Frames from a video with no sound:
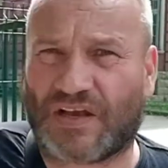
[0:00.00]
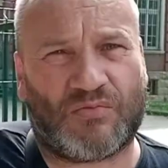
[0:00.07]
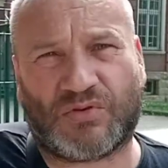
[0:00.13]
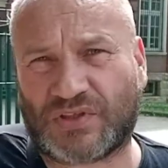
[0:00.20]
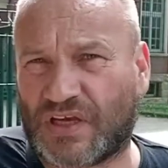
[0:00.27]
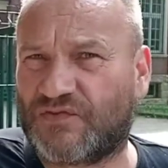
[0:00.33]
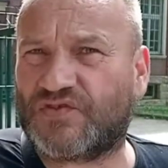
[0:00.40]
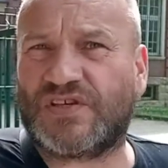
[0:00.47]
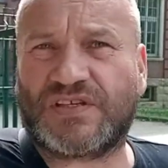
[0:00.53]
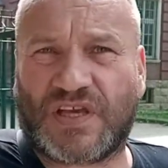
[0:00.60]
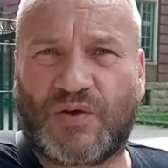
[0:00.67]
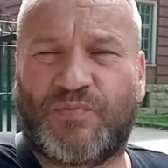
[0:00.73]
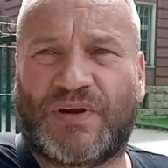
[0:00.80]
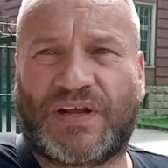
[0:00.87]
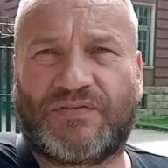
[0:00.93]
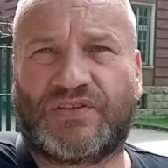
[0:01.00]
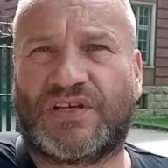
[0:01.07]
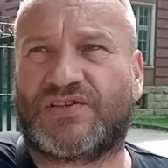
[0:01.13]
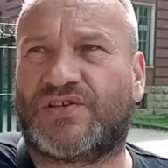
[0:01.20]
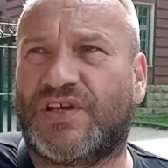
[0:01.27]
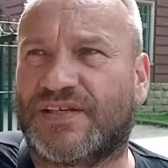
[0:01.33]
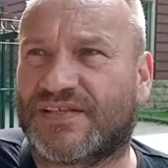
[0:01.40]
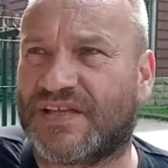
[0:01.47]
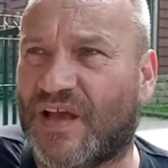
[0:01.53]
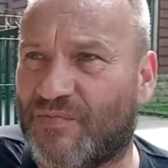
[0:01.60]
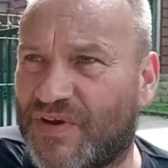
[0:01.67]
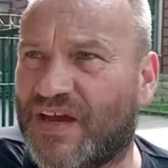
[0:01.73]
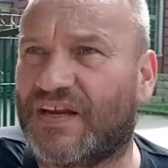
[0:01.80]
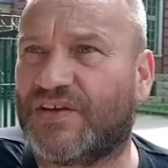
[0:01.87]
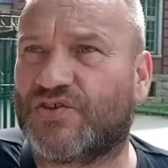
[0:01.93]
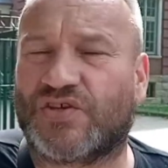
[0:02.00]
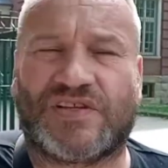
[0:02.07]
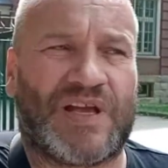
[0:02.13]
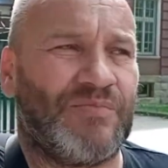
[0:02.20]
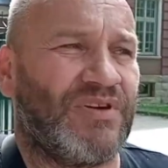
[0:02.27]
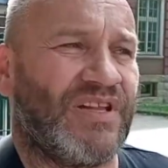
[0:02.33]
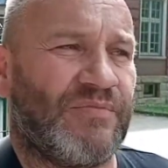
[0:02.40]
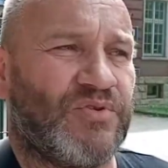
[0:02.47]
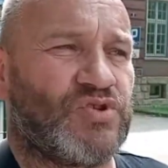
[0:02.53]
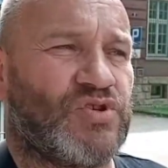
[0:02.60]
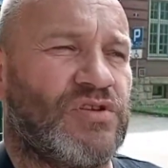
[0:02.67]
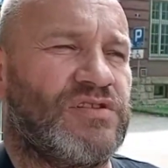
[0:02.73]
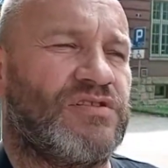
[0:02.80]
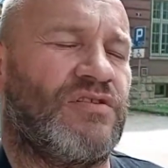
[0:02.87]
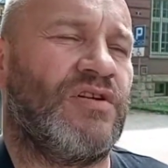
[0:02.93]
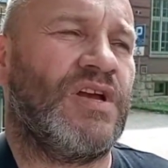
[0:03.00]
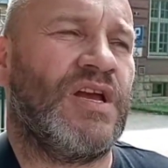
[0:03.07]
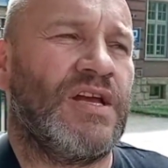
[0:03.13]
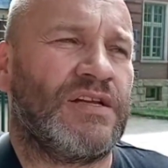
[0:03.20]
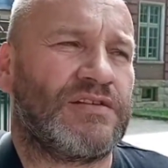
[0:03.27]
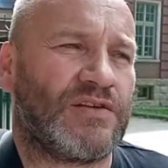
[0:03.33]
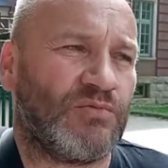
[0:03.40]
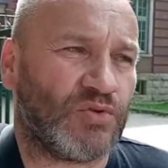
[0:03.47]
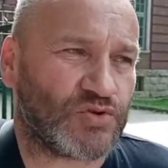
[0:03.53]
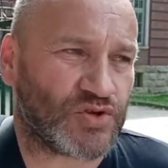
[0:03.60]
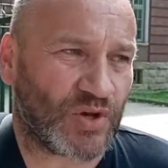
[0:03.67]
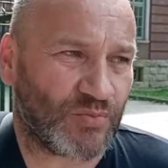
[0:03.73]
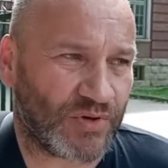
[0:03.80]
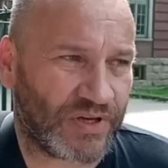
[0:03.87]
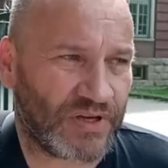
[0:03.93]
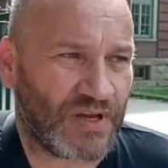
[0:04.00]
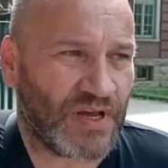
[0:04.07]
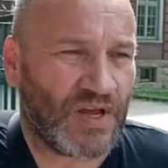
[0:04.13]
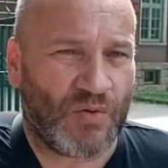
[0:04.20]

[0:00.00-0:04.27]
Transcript: bo tak wszystkich praw też nie znamy, ale czytamy na bieżąco, co możemy.